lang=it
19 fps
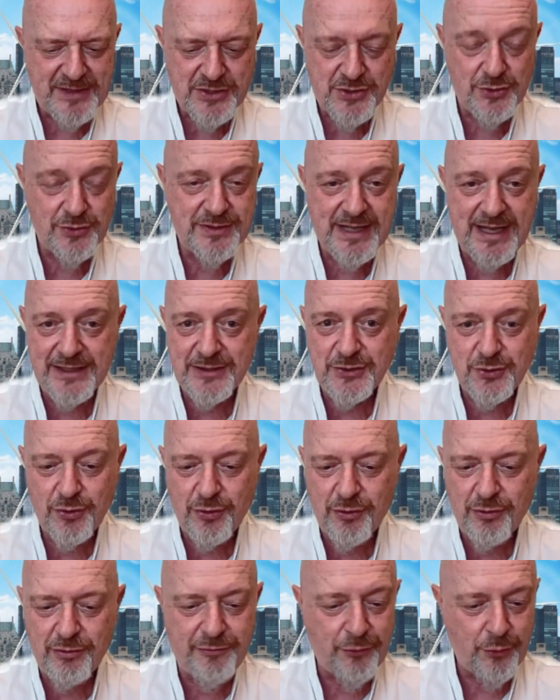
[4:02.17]

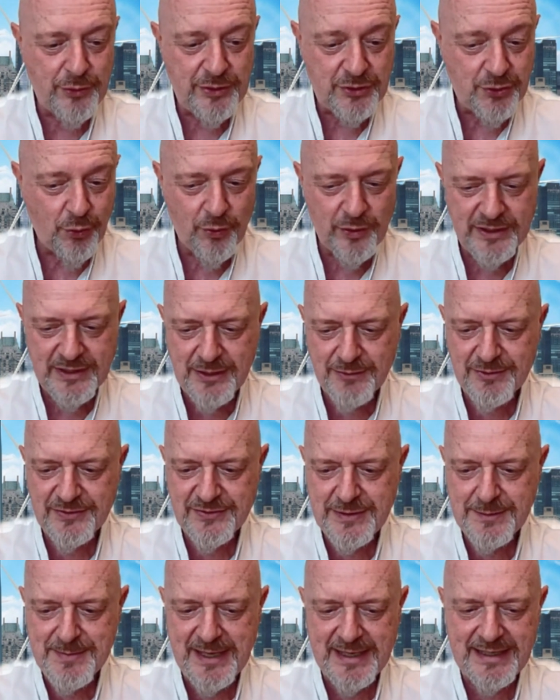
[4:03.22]
soltanto fruitori di
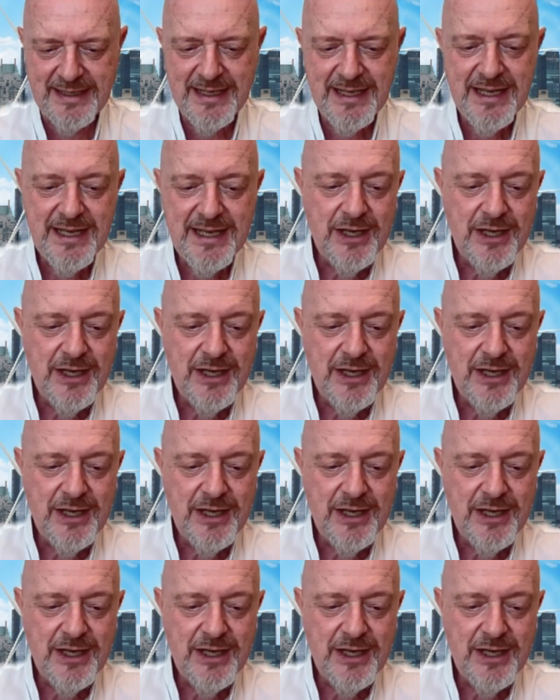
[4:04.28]
questi beni.